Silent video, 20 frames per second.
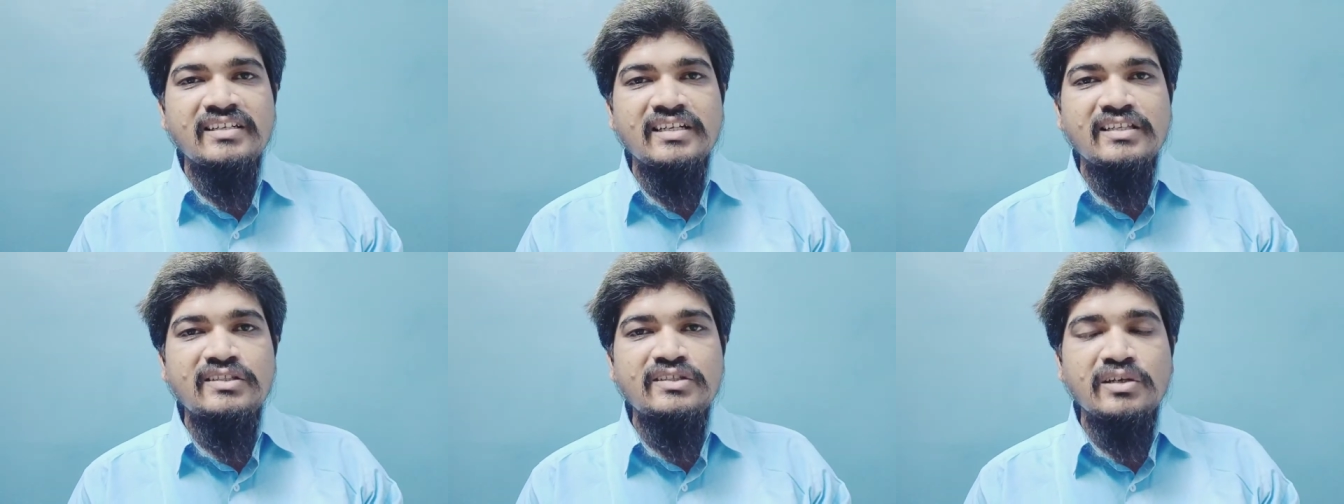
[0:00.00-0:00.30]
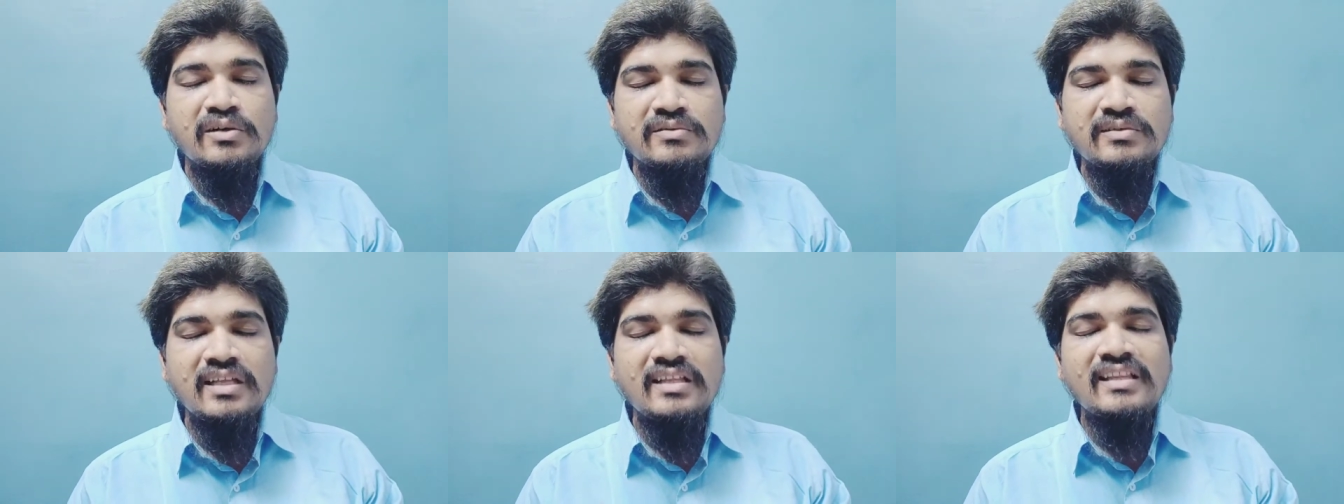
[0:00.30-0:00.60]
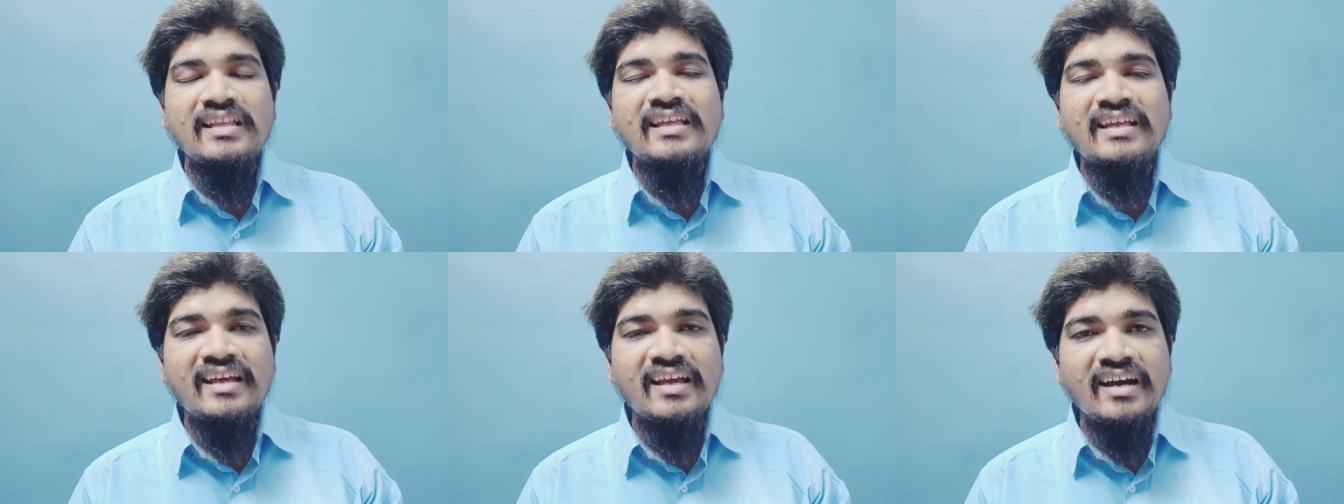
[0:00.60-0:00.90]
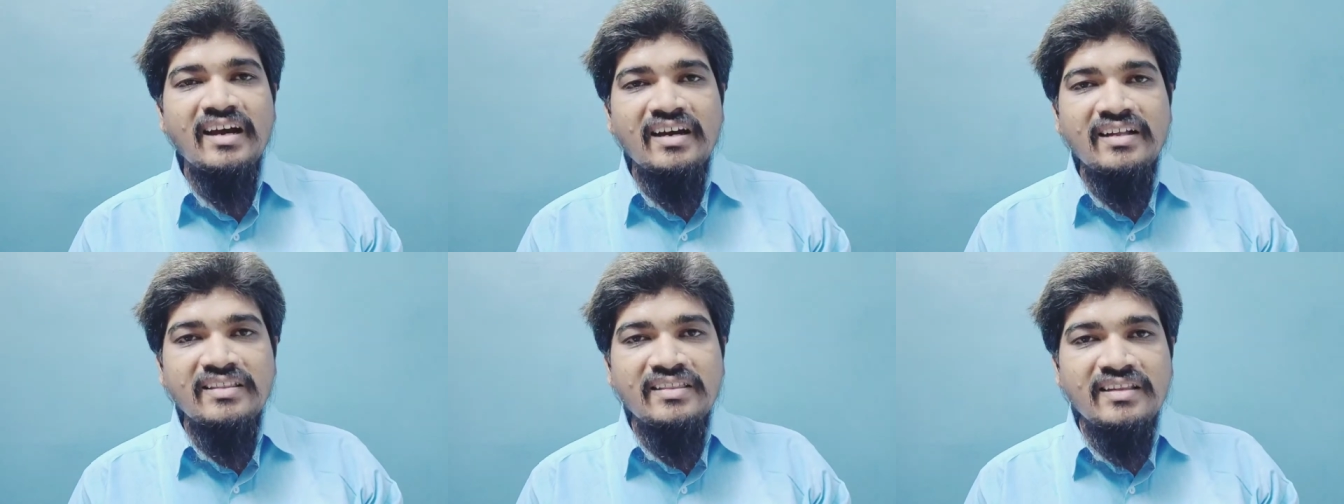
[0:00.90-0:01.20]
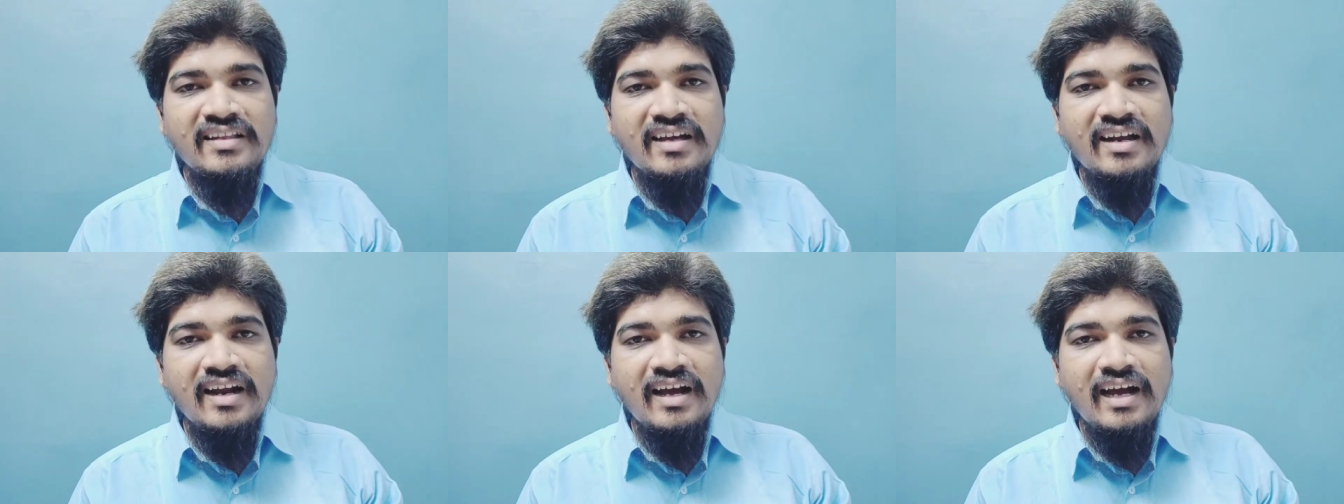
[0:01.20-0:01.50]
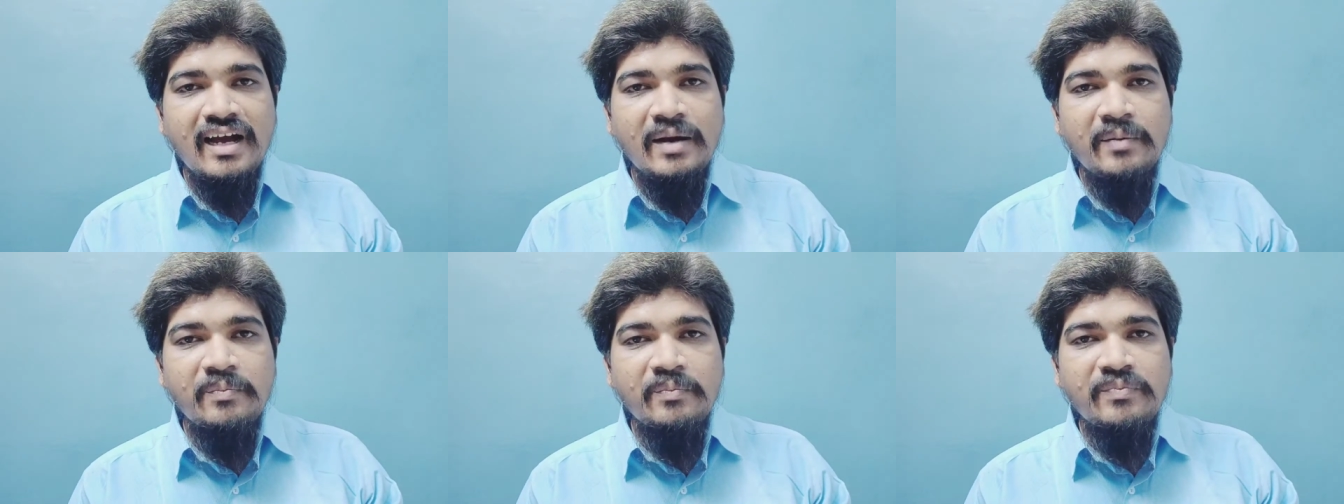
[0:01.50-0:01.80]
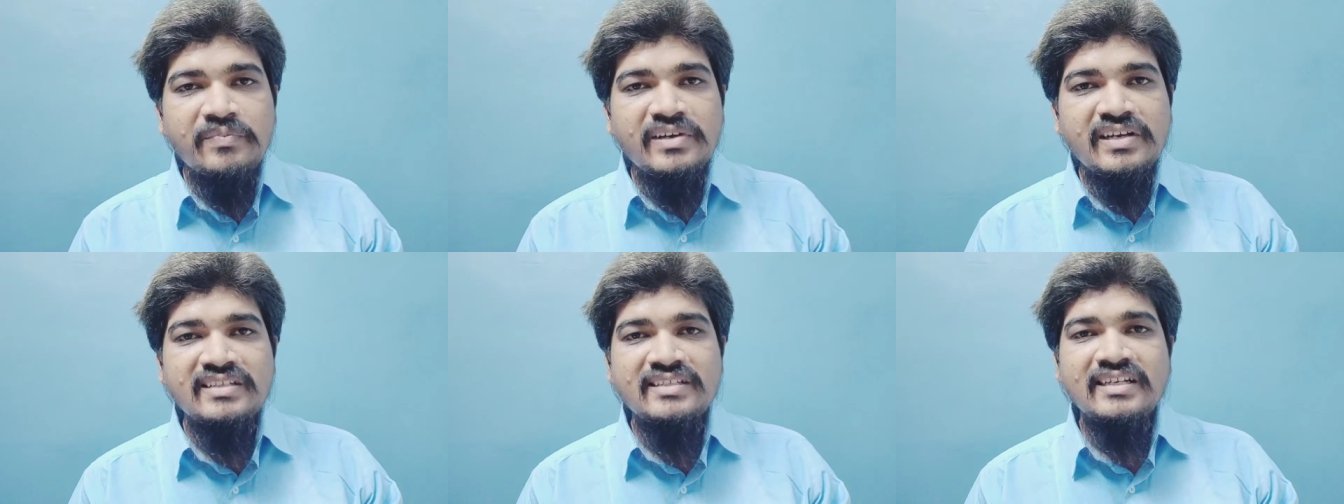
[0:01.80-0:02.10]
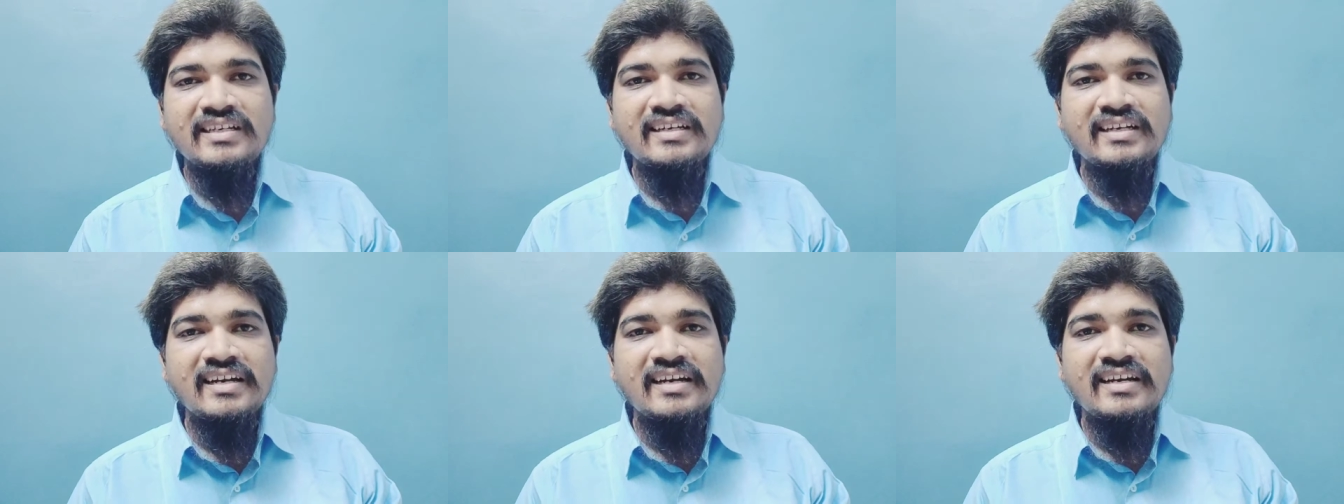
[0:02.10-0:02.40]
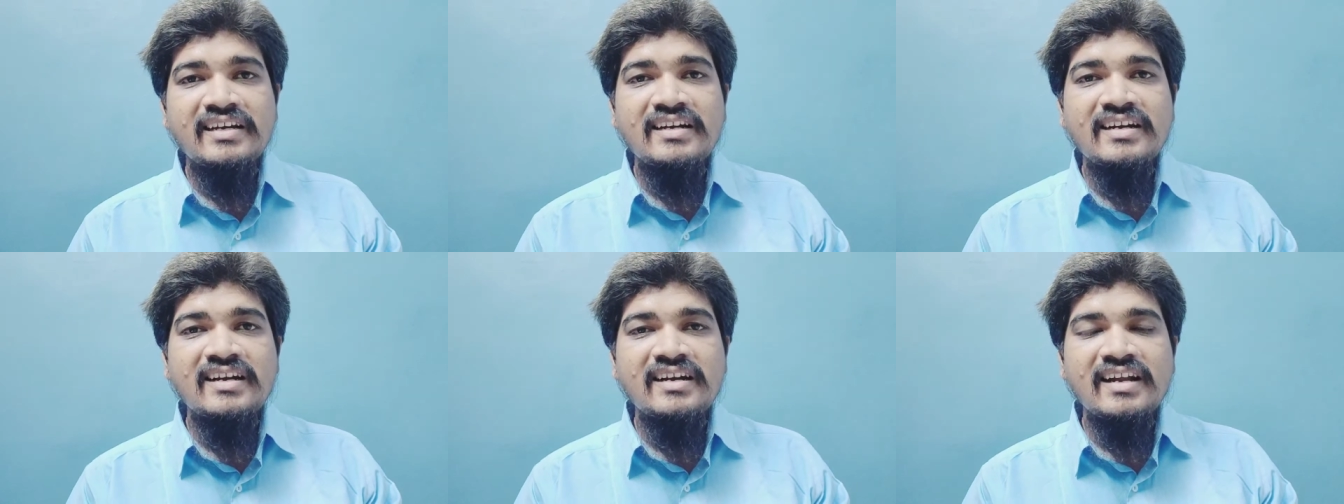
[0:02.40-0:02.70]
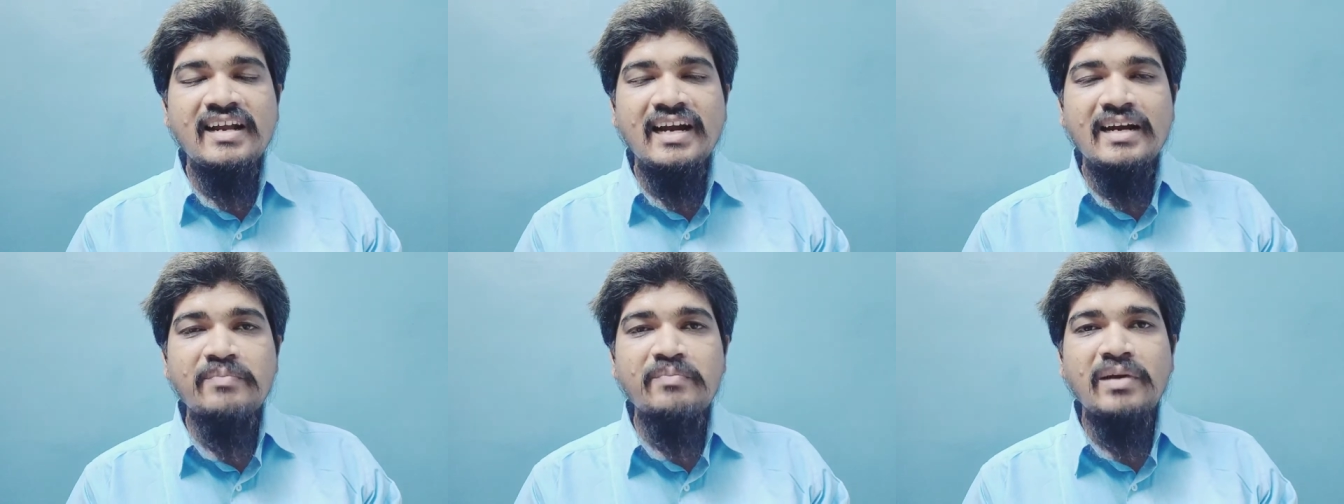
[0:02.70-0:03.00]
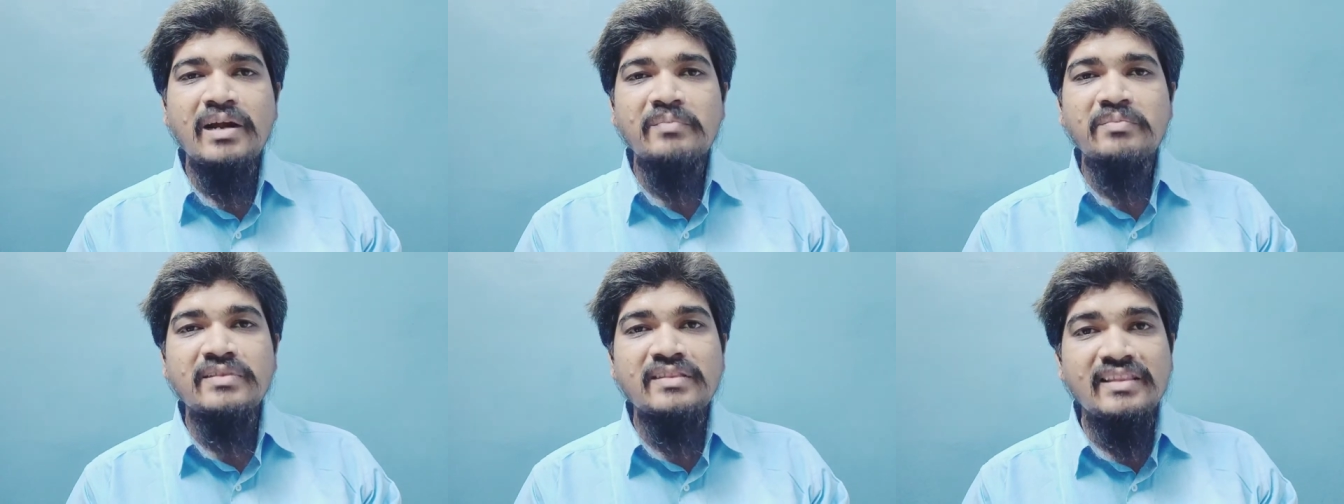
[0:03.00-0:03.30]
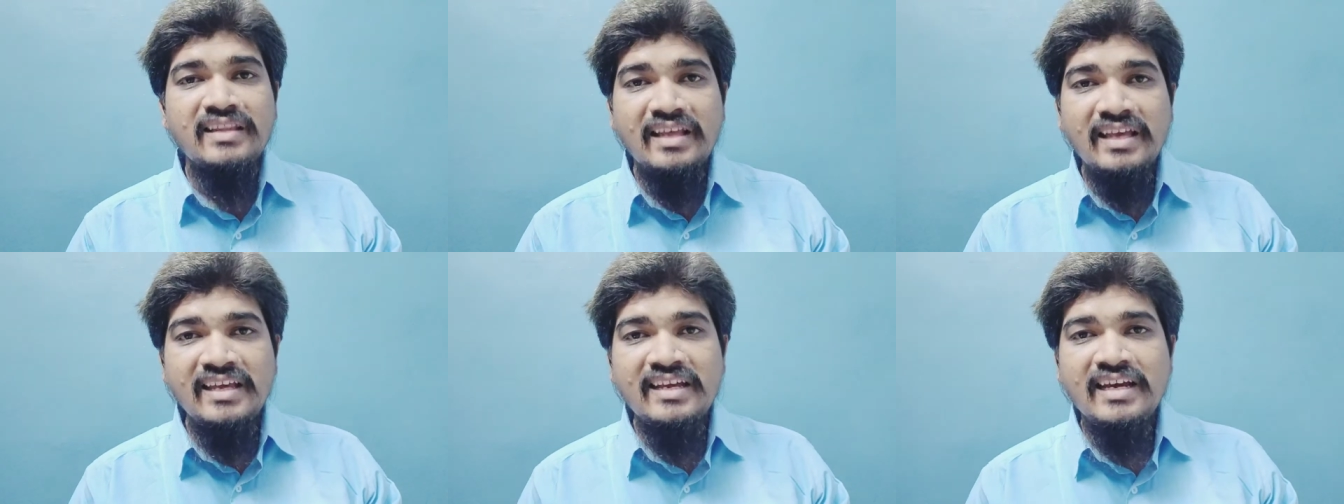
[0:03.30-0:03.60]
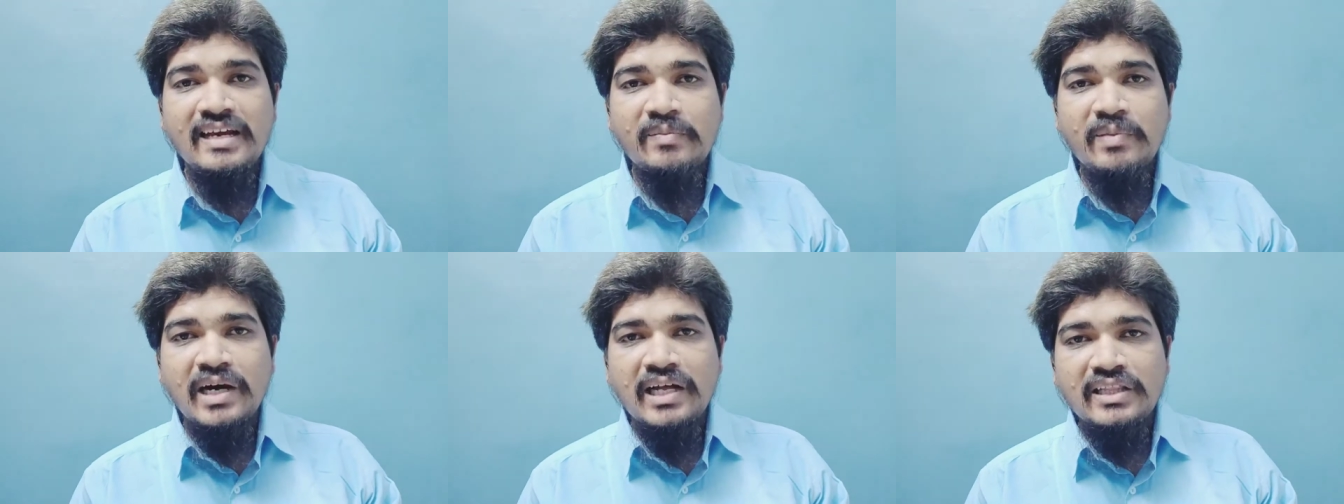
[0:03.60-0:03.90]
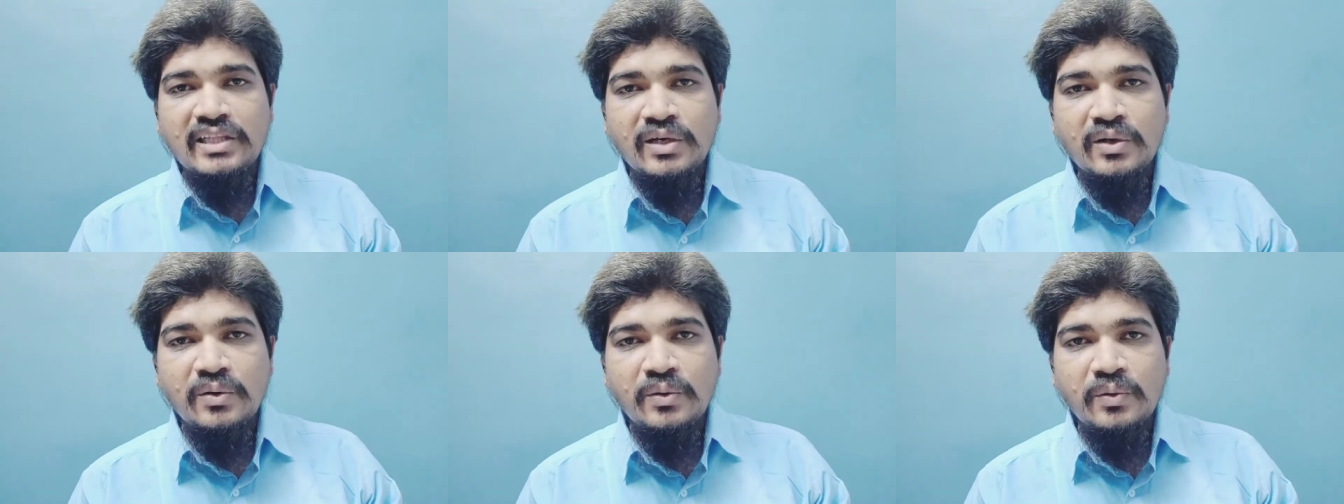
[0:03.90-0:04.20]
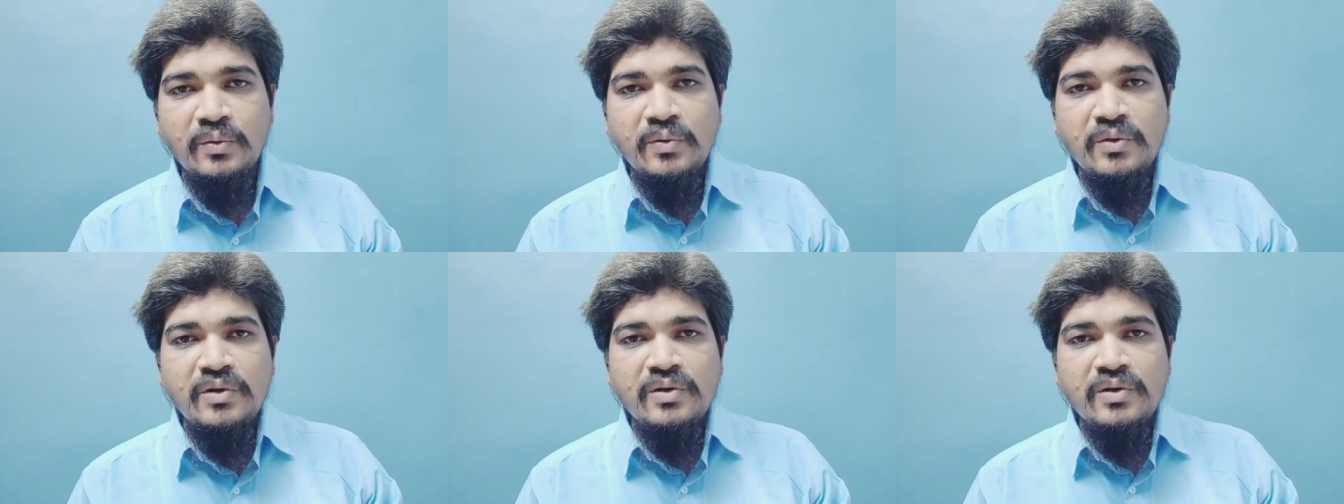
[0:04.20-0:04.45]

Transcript: ये चौदह दिन के अंदर आप किसान क्रेडिट कार्ड प्राप्त नहीं कर पाते हो